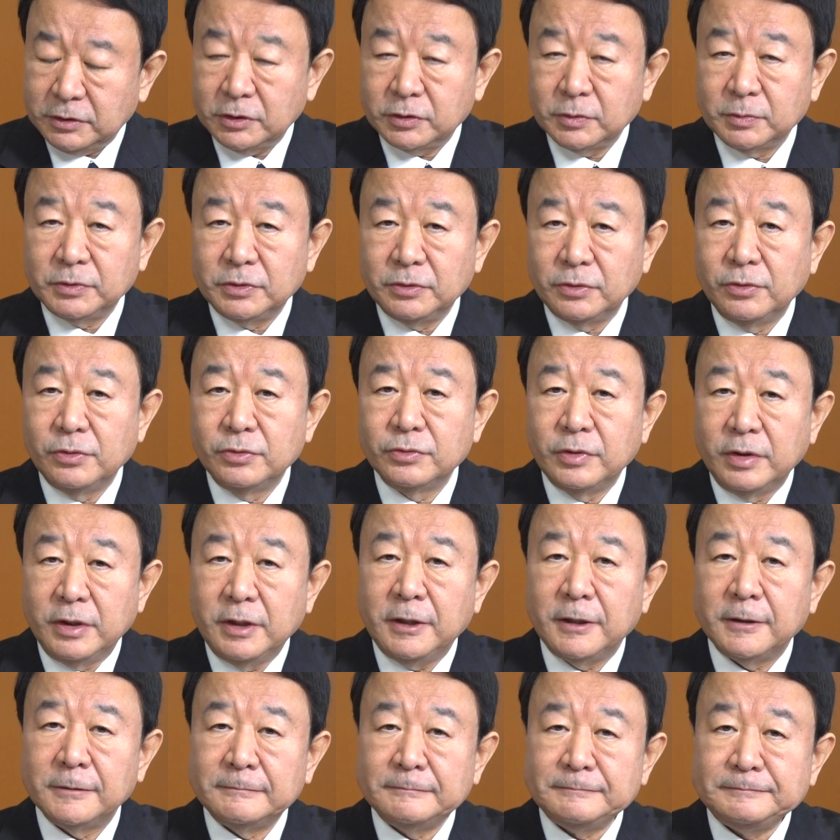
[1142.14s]
てても日本
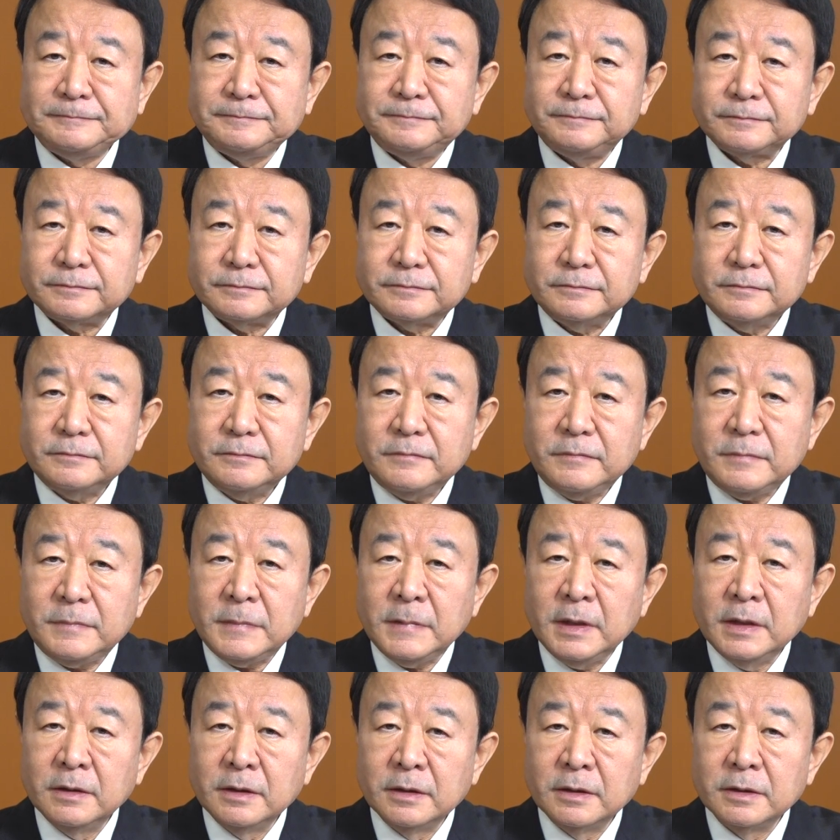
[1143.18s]
は
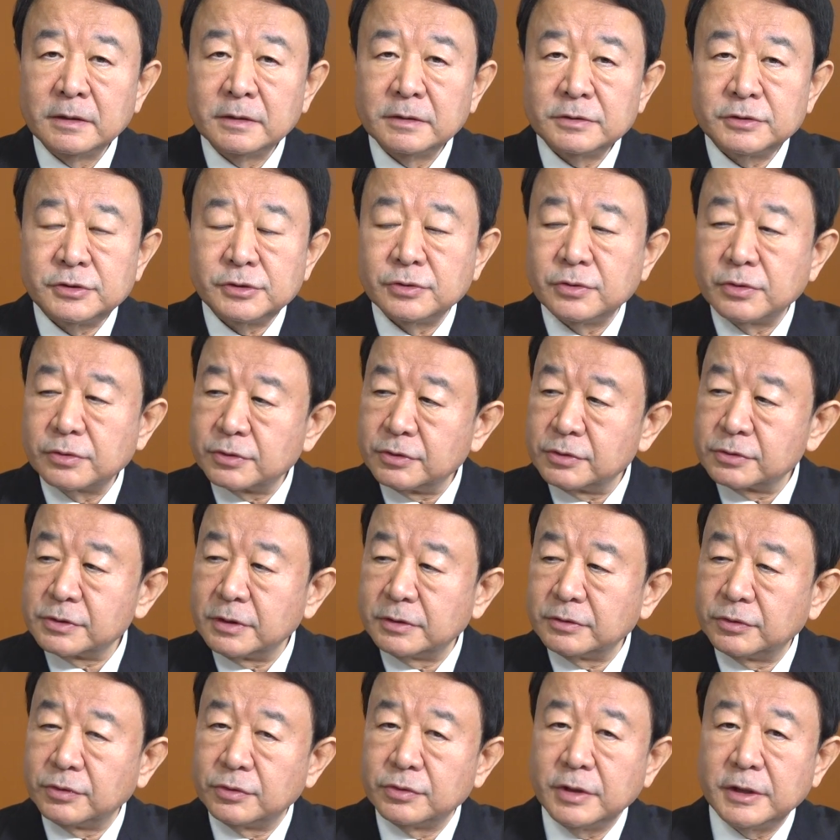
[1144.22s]
中国共
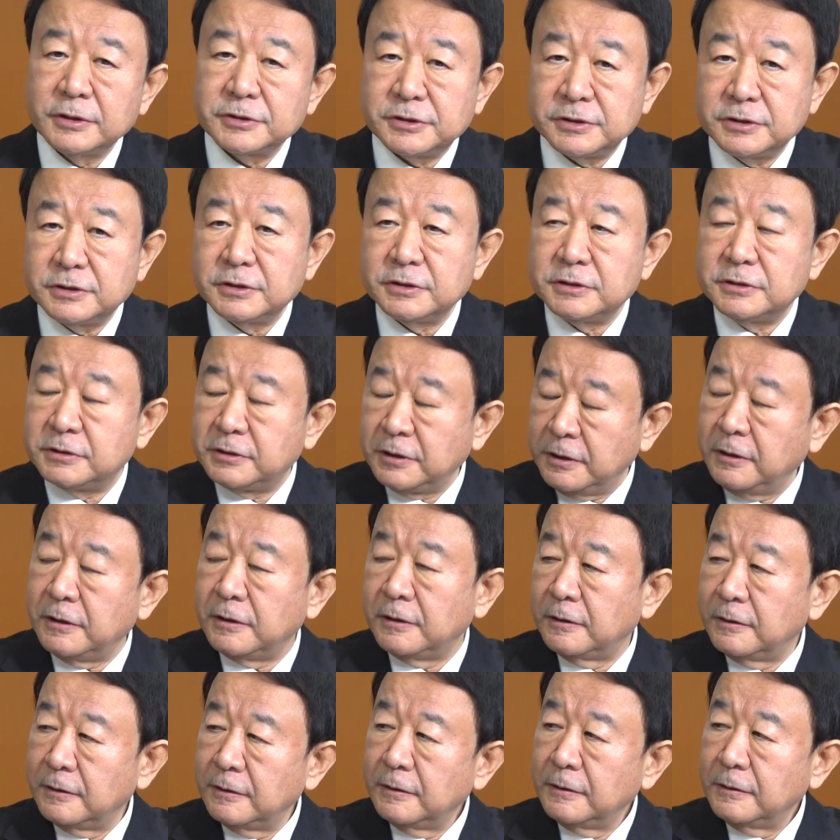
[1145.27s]
産党が支持し
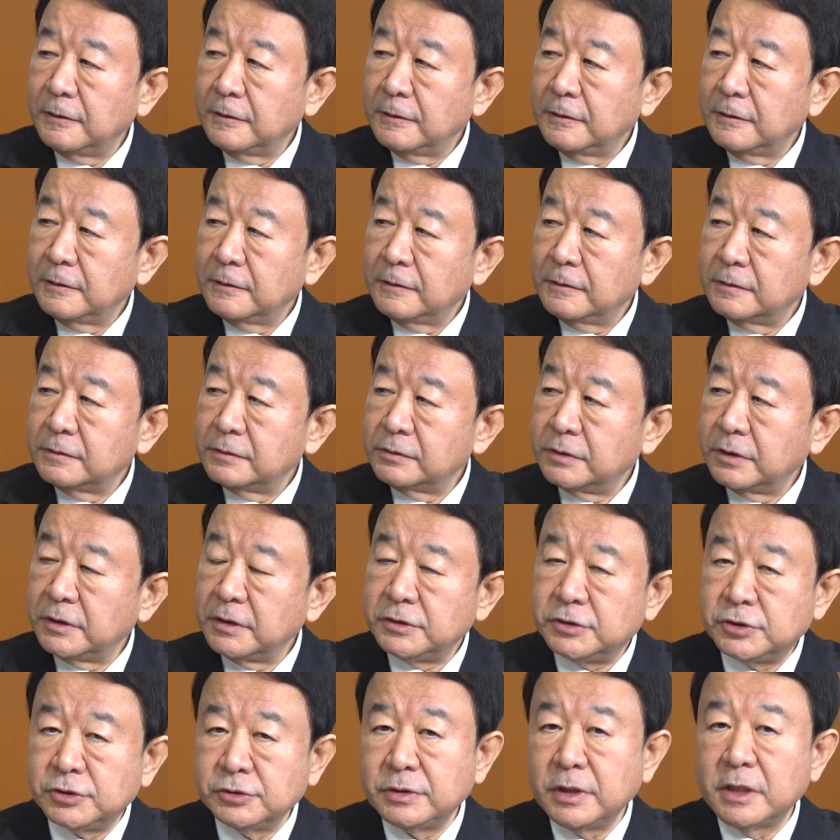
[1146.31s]
て
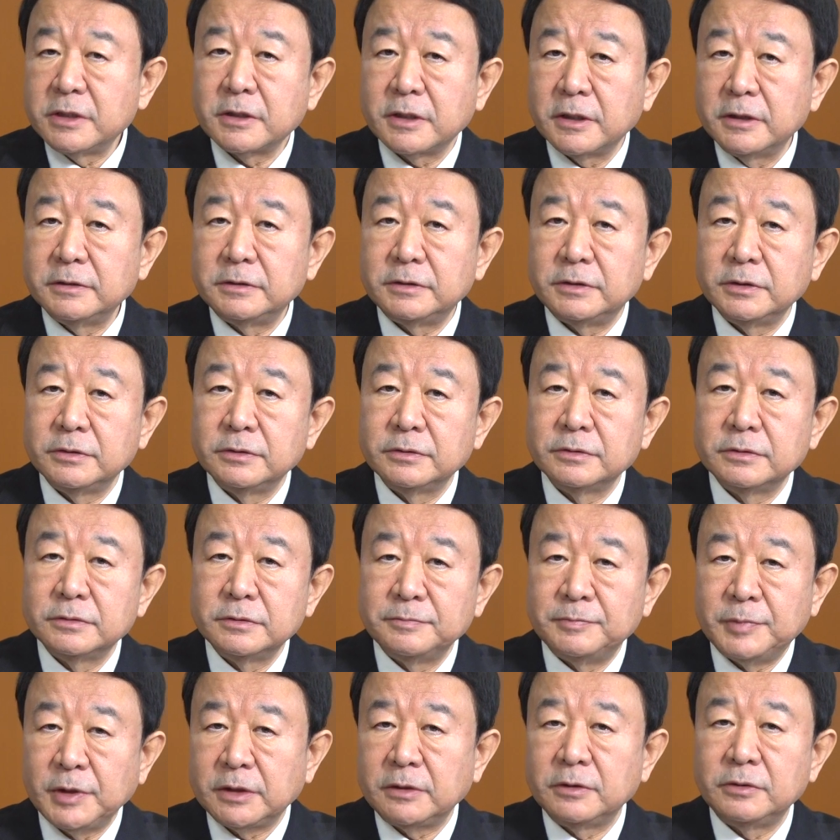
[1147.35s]
で中南海っていう
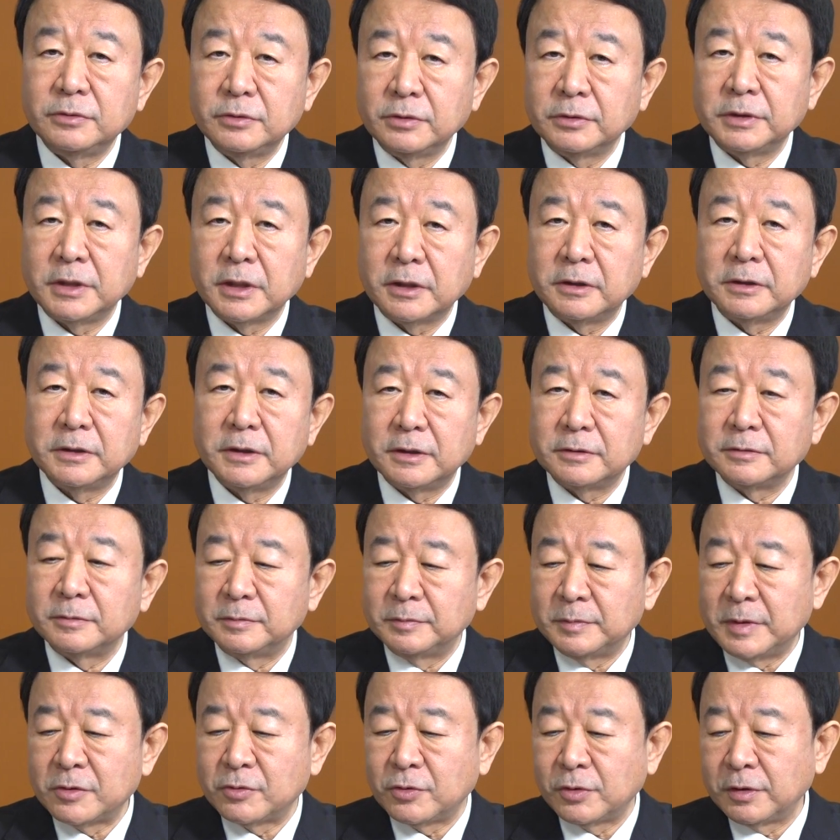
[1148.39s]
北京の中にある、
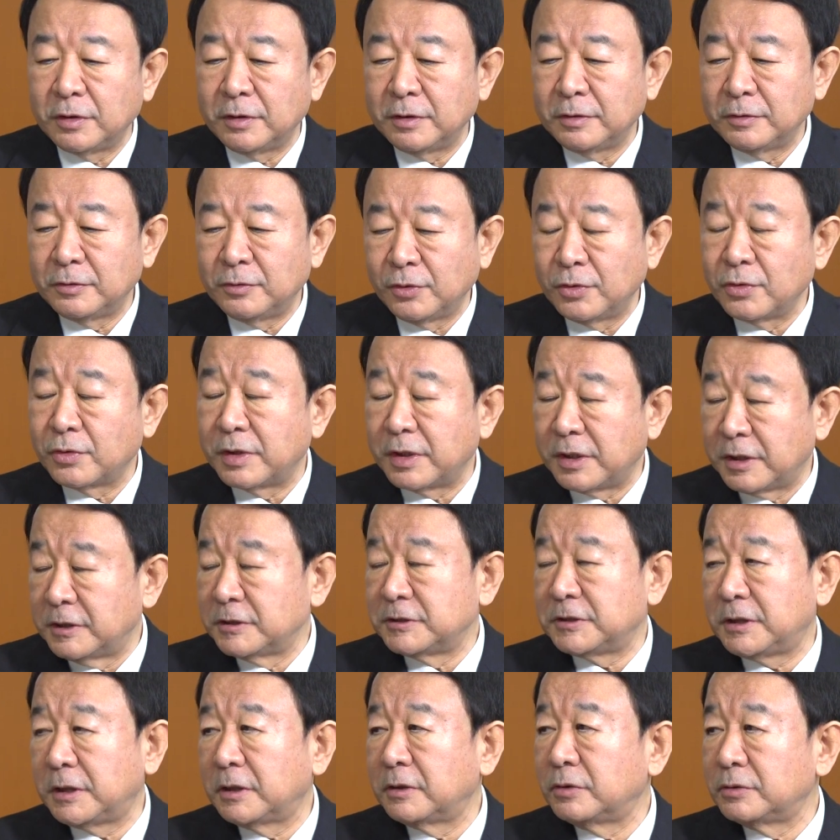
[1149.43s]
まあ、これ愚かな
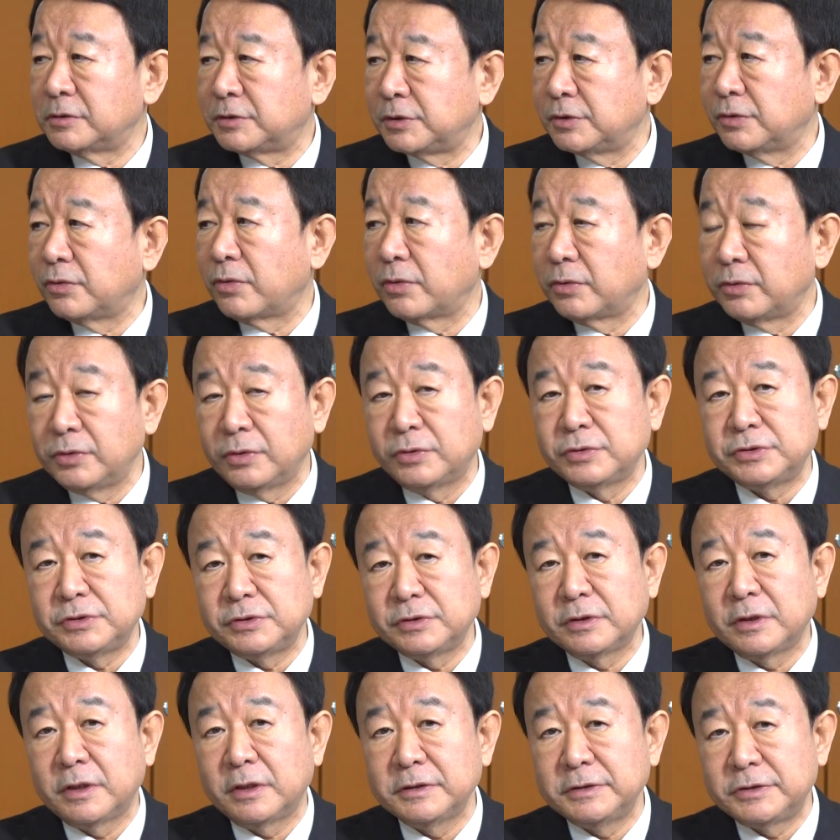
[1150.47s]
話だけど中国の要
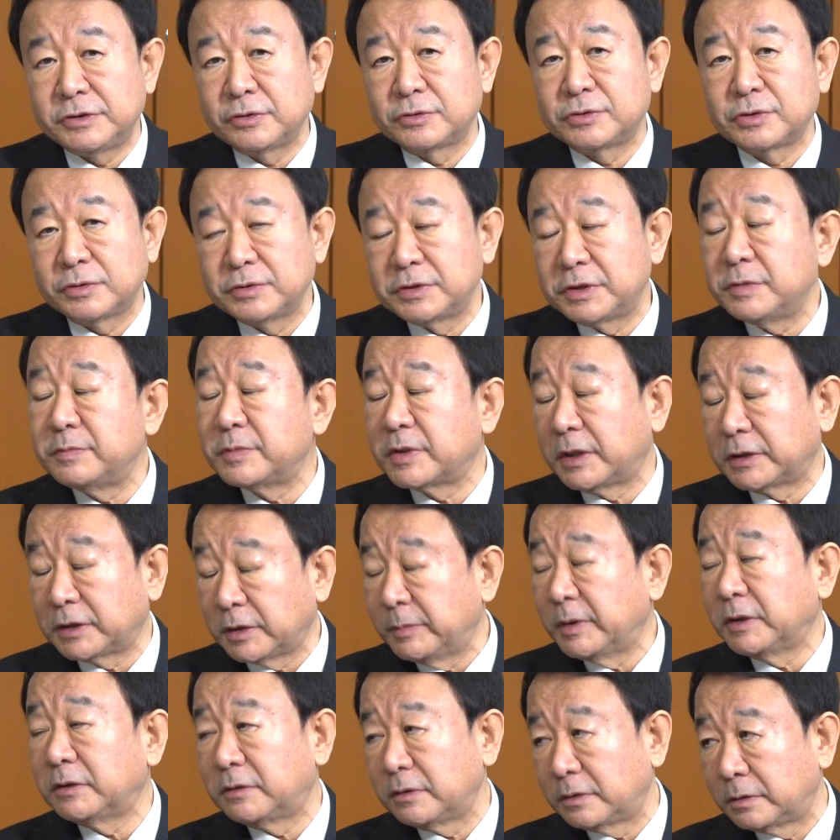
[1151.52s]
人が一応そこに全部固
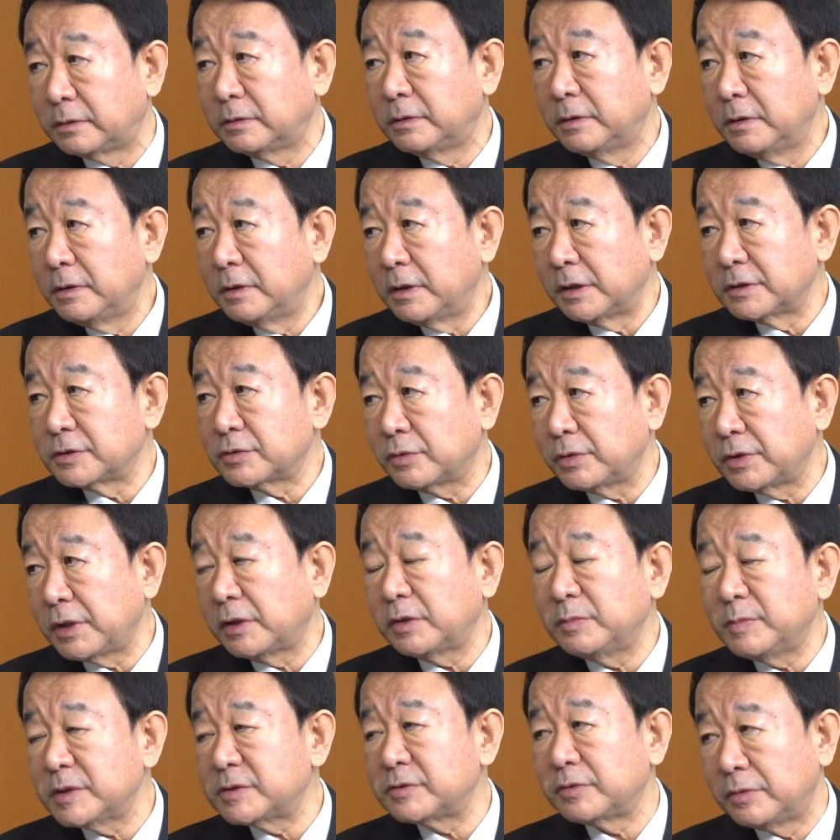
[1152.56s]
まってるあそこや
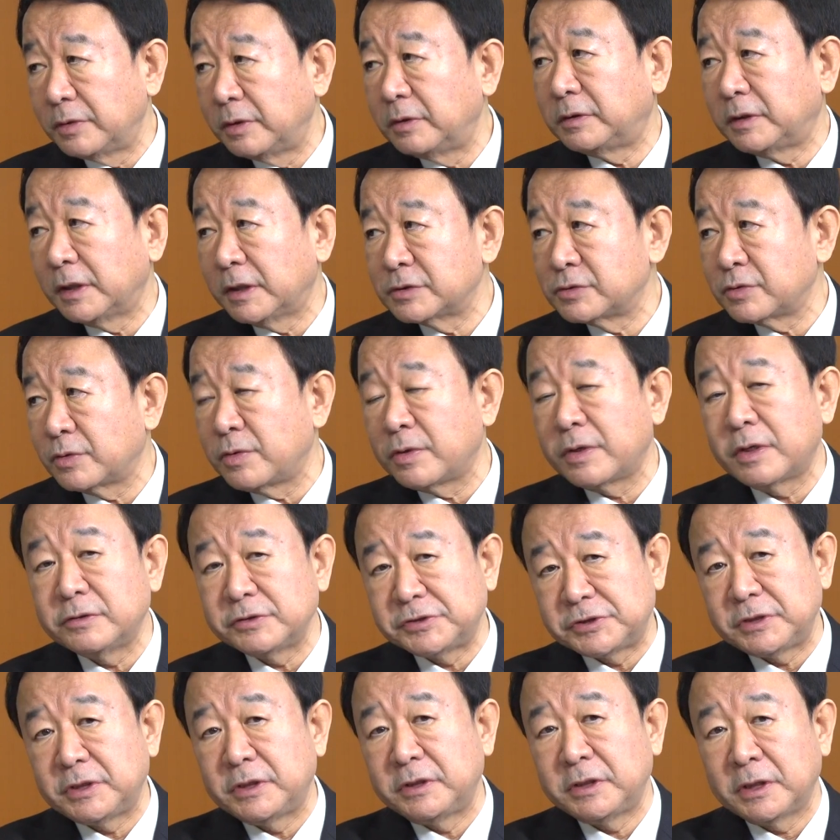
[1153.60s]
りますよねってあそこからの
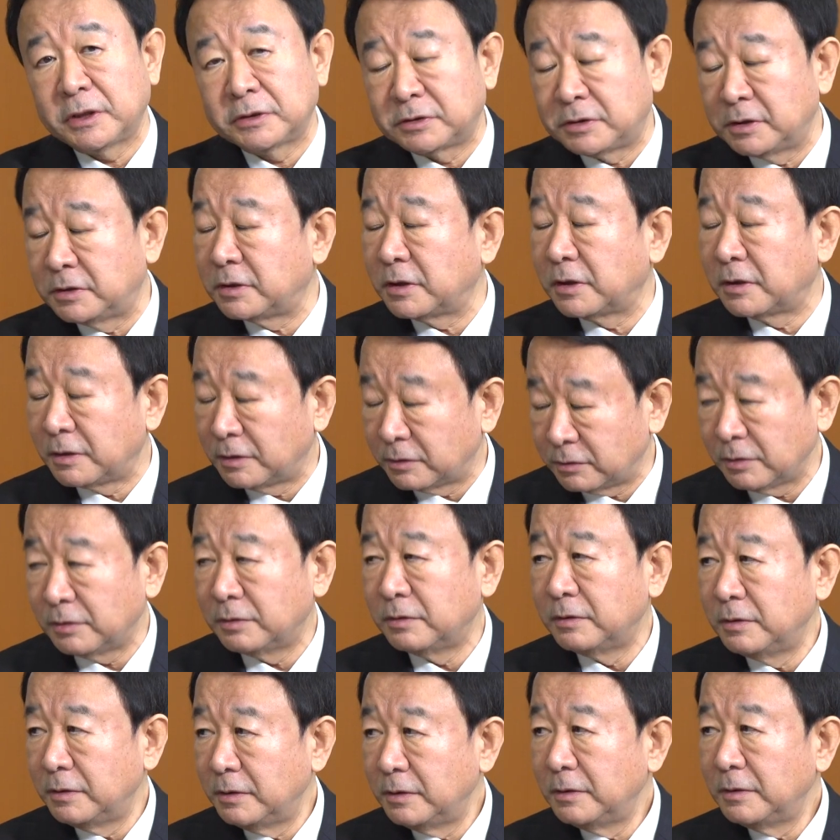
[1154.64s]
指令でやってんだからと、
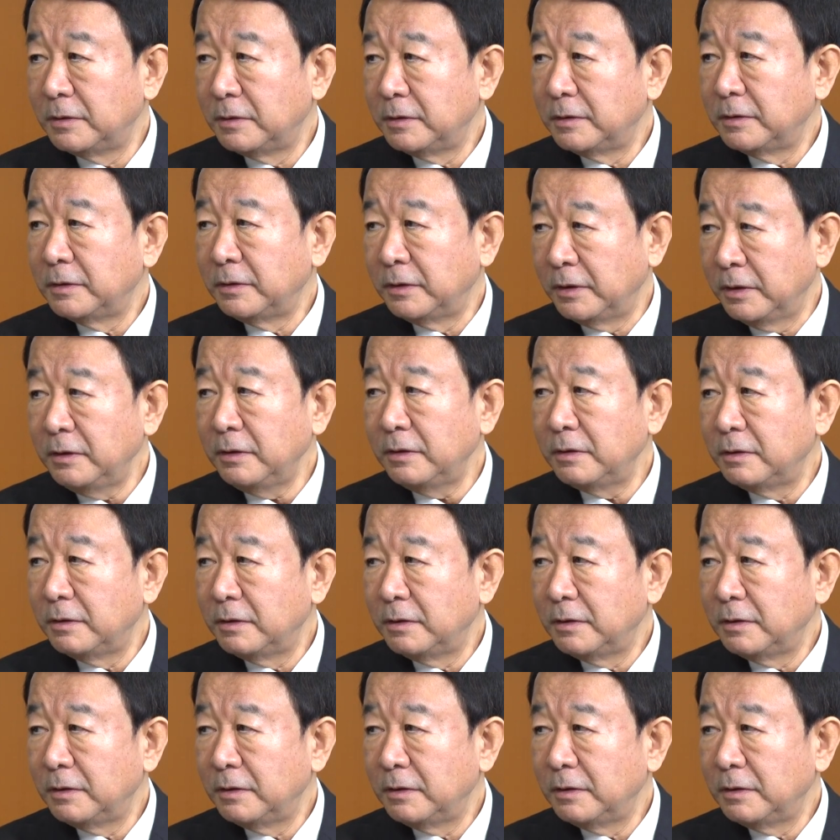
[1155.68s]
ね、